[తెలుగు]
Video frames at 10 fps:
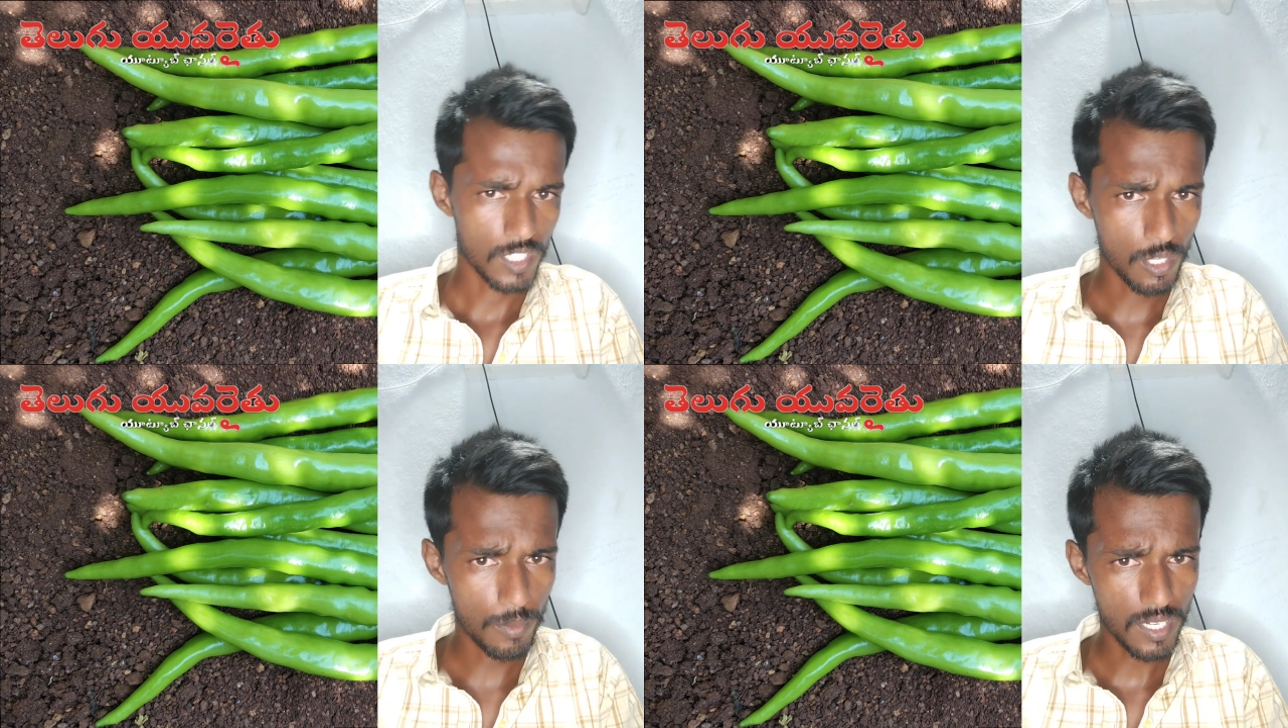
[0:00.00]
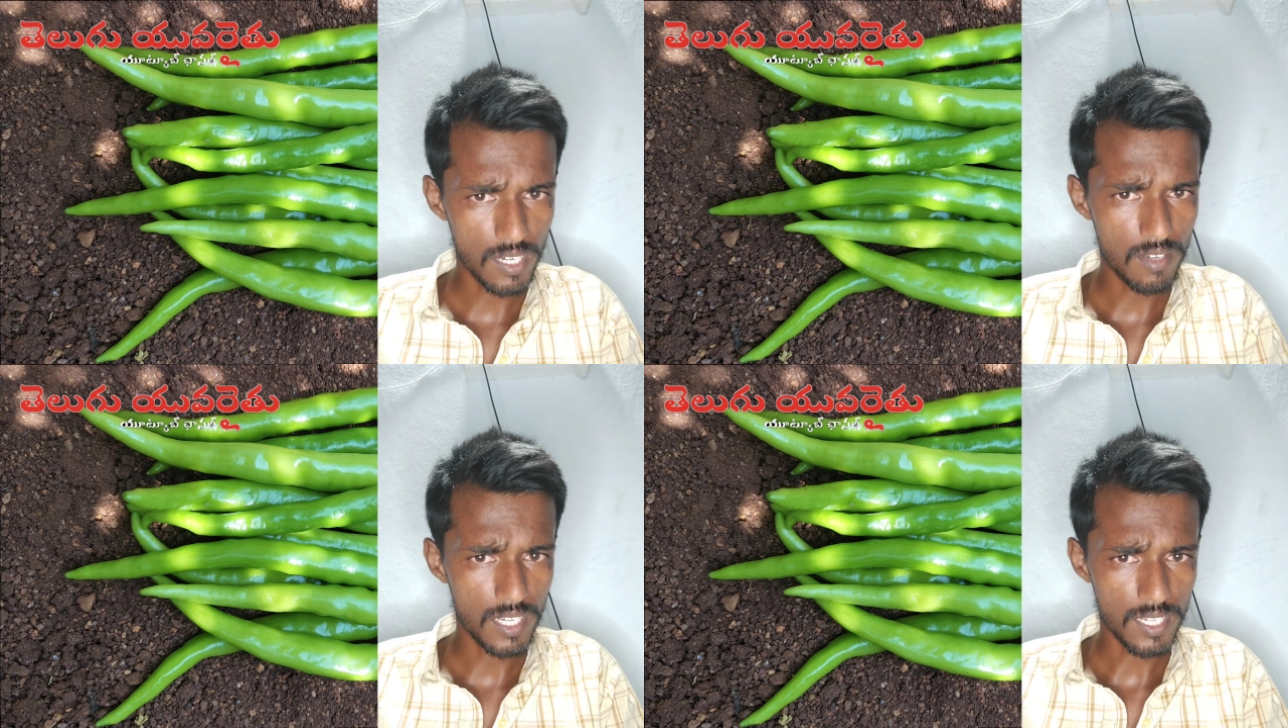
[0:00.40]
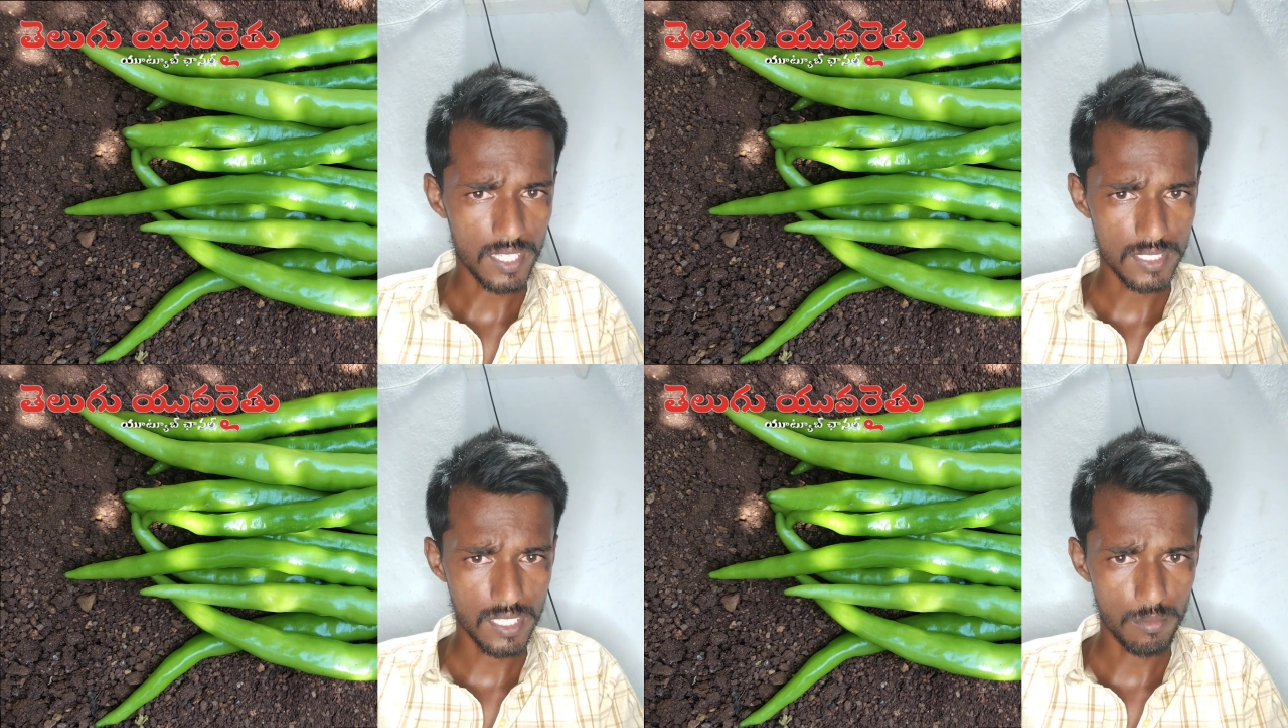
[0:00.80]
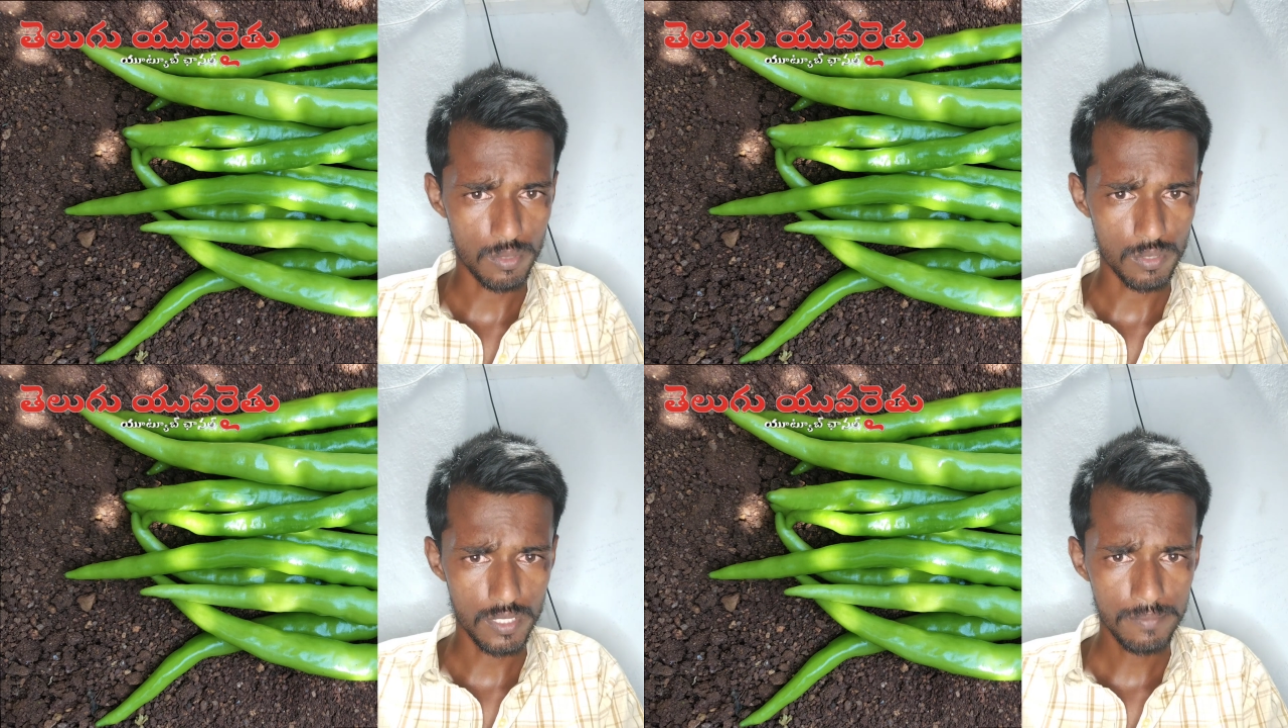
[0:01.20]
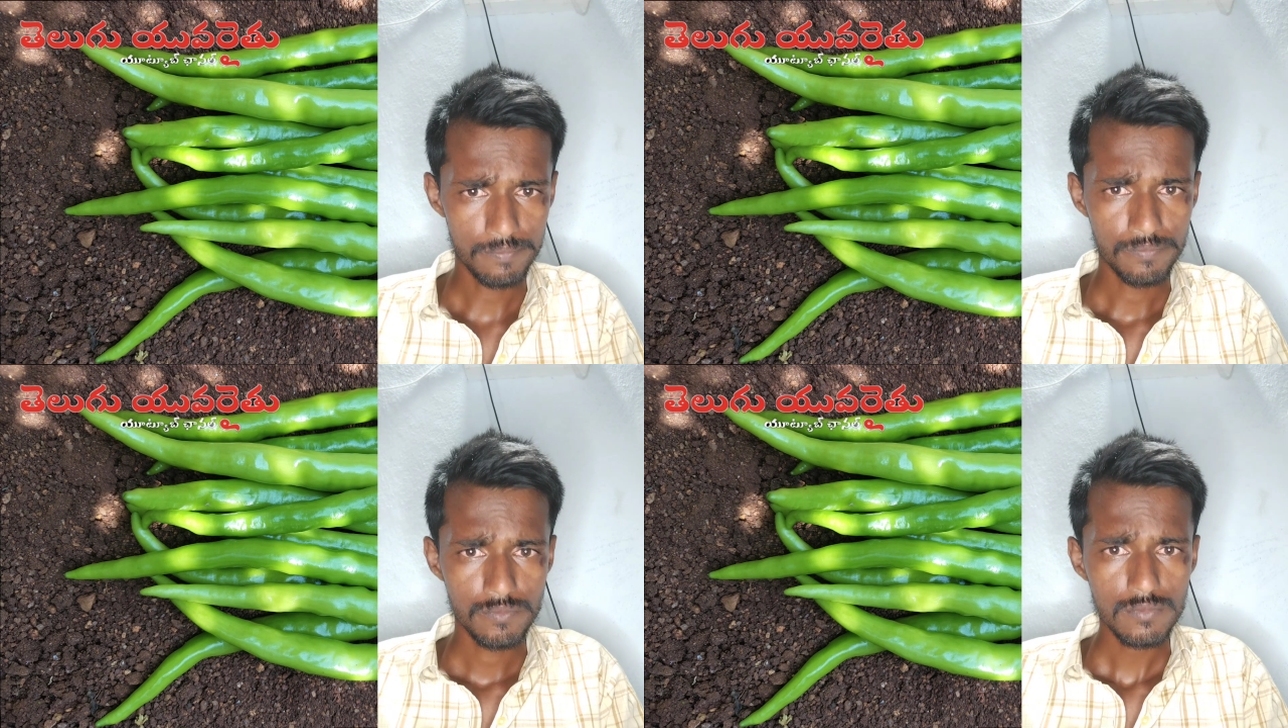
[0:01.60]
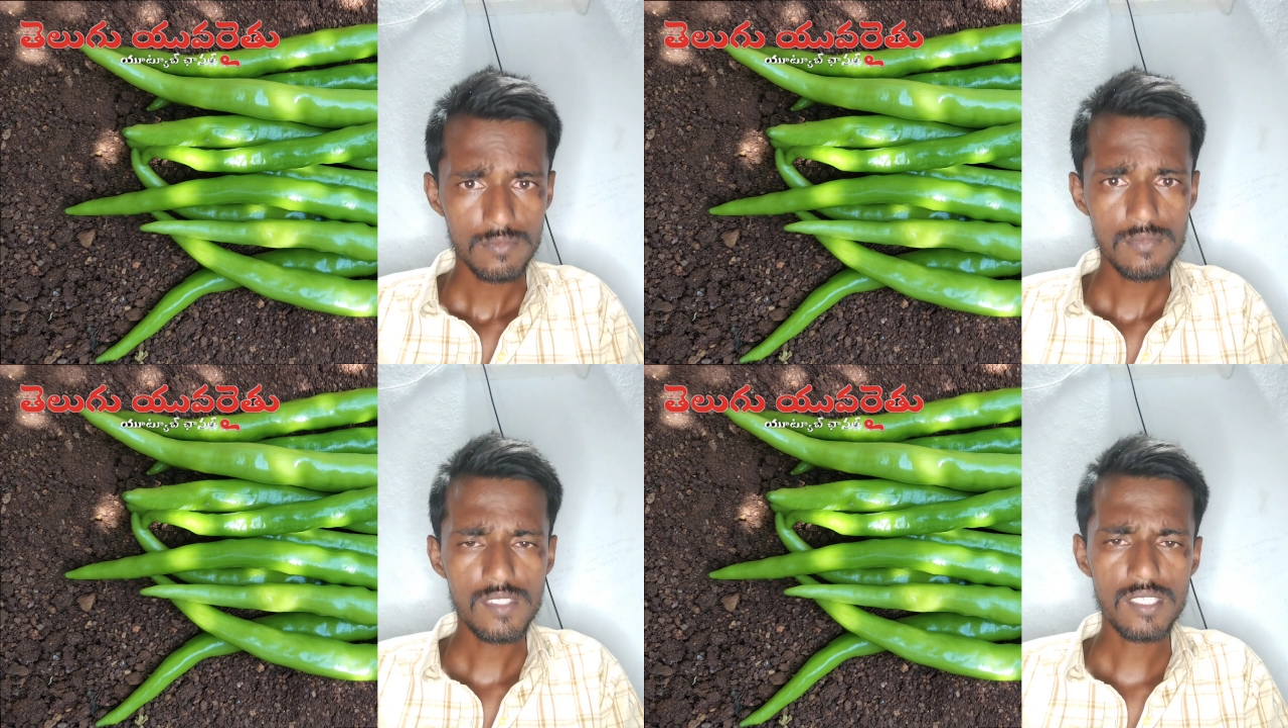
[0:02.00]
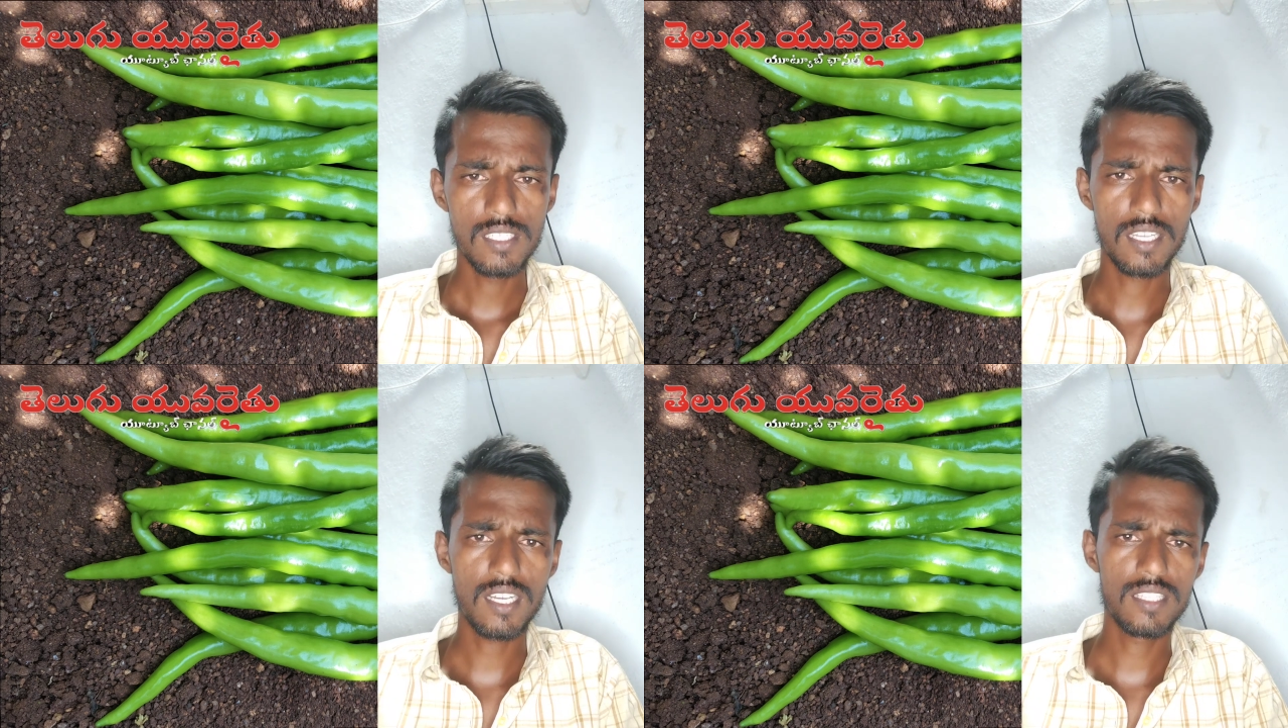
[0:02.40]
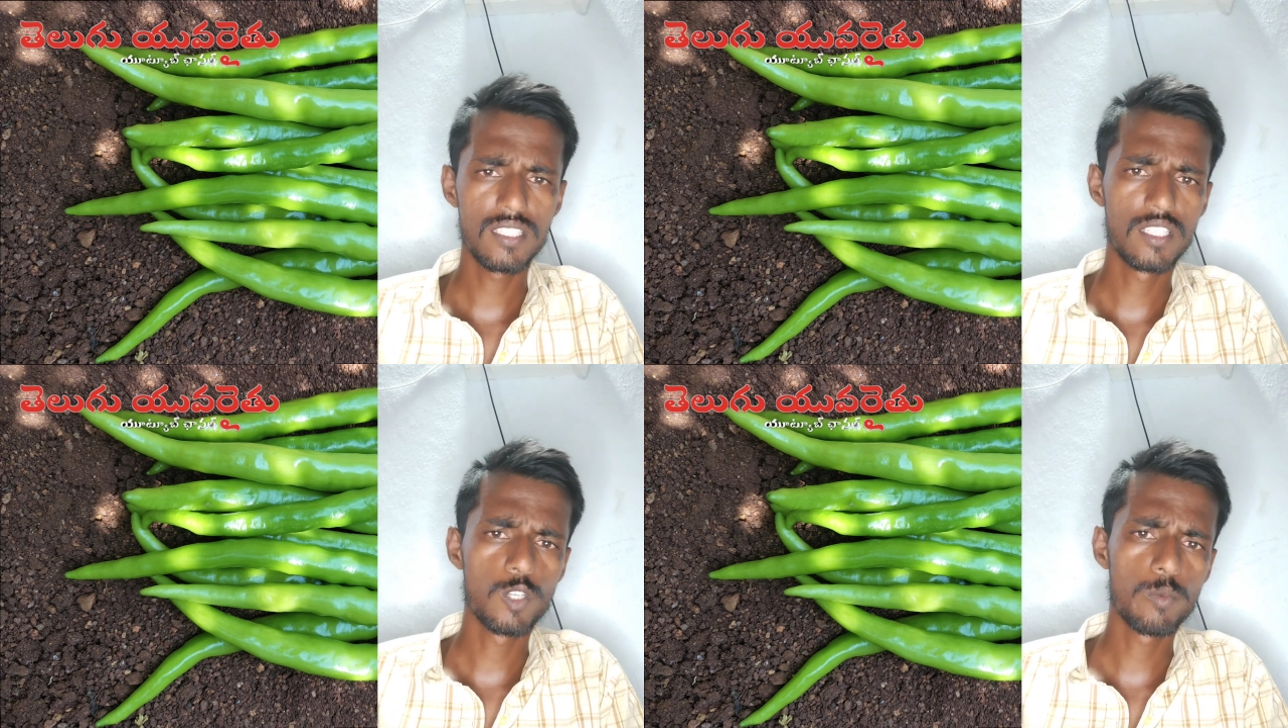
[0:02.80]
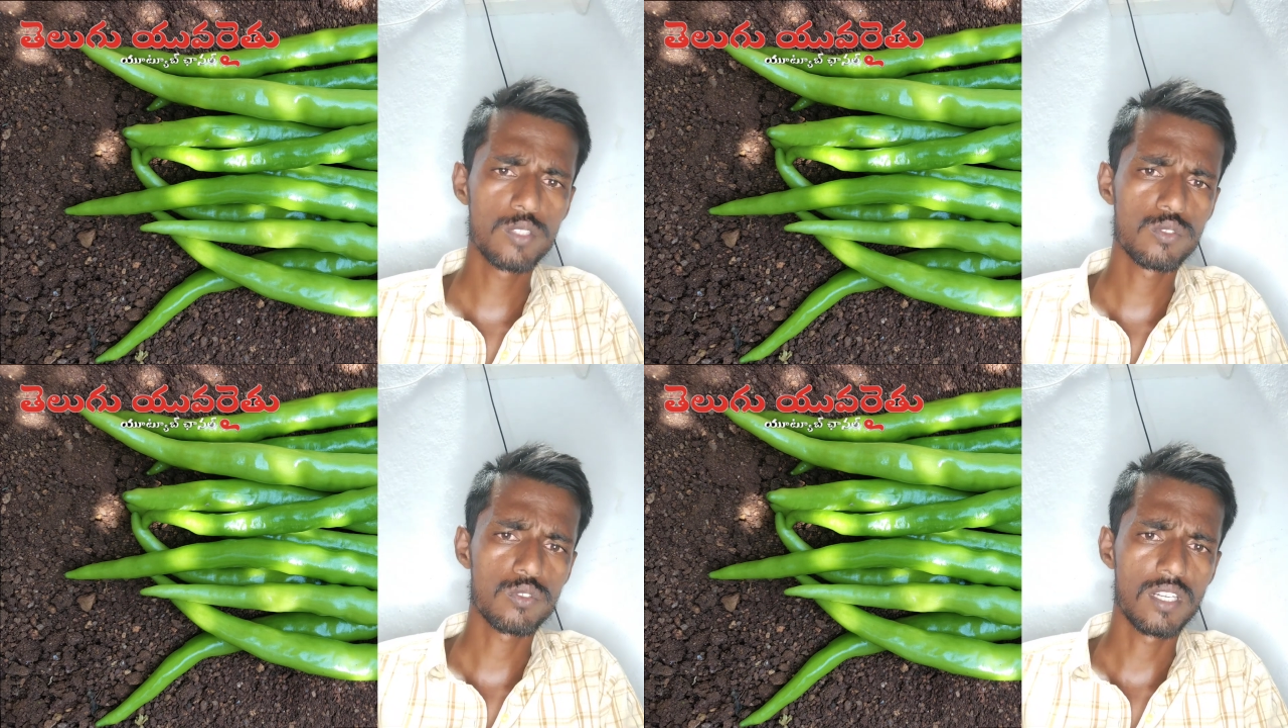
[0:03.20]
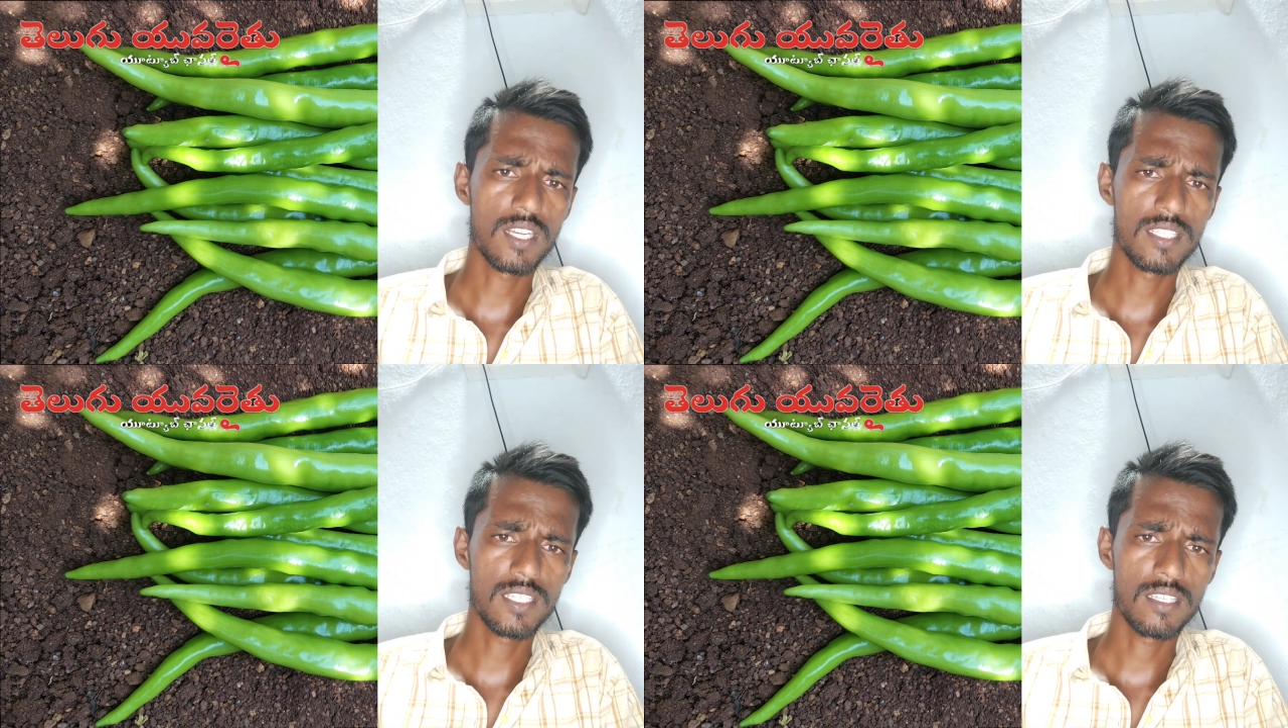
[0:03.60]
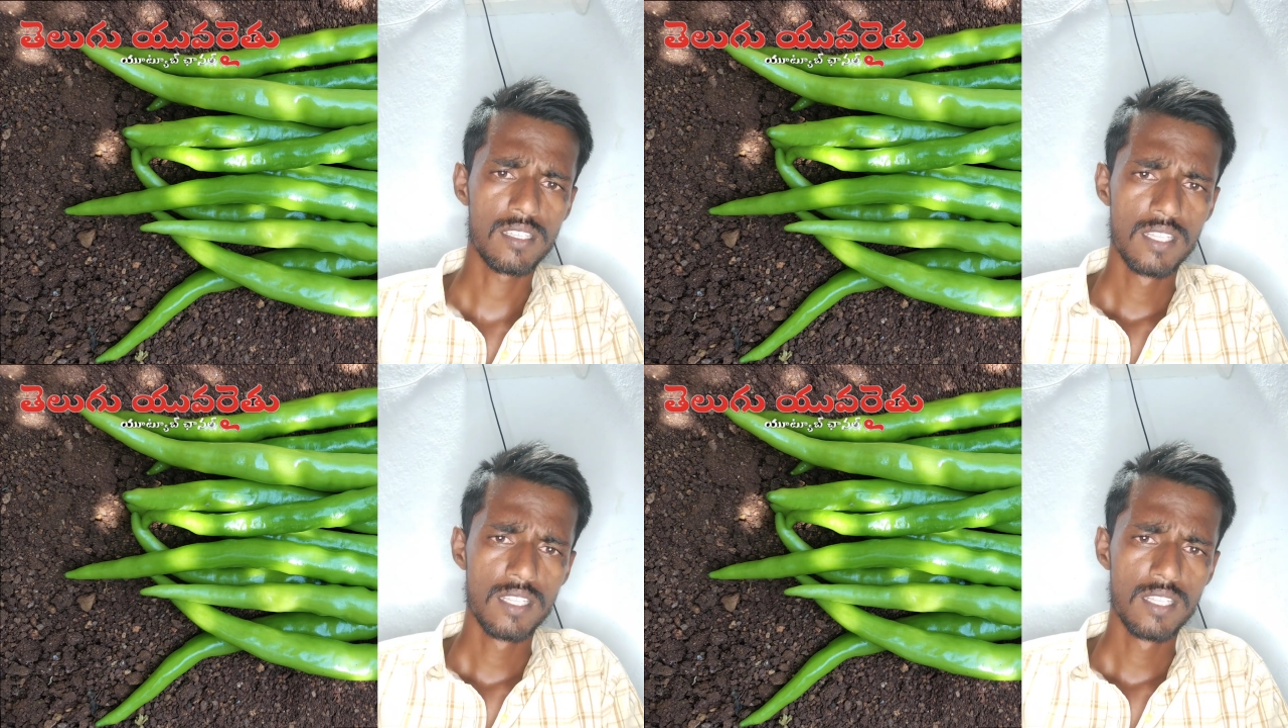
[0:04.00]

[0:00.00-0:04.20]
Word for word: దిగుబడి రావడానికి ఆస్కారం ఉంటుంది ఇక దీని దిగుబడి చూసుకున్నట్లయితే